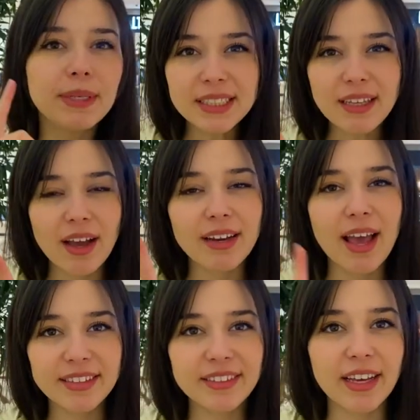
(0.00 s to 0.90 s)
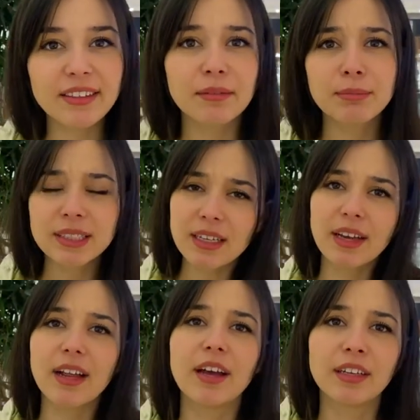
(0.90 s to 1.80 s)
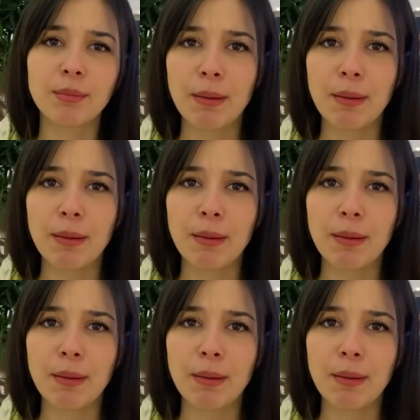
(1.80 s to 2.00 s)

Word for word: tane etek, 1 tane anneme